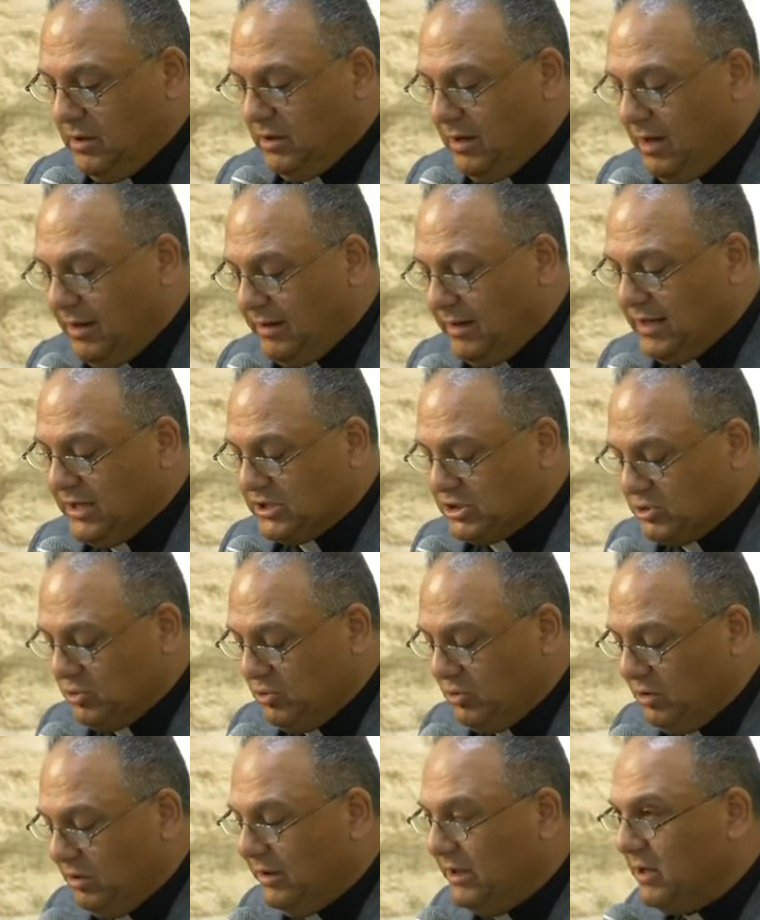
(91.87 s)
قال
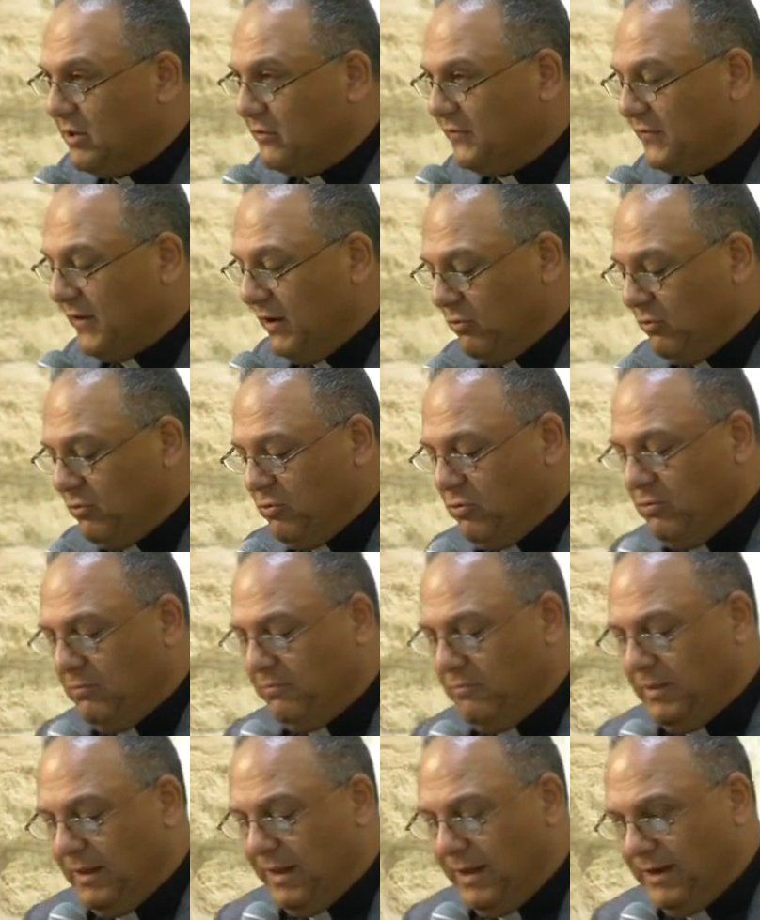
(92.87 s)
يسوع ارفعوا
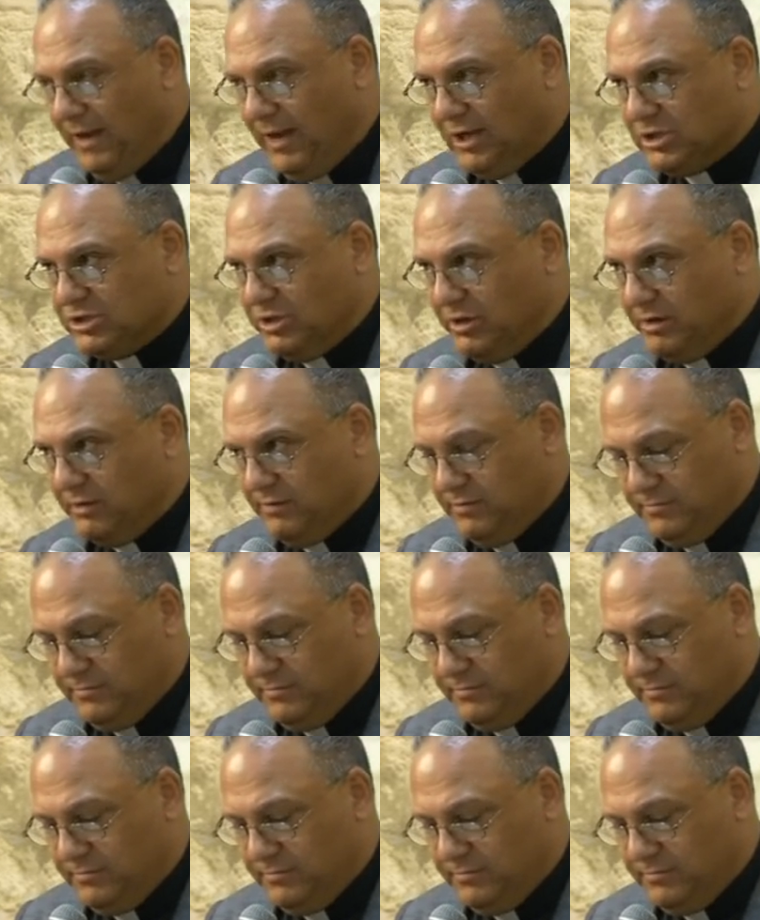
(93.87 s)
الحجر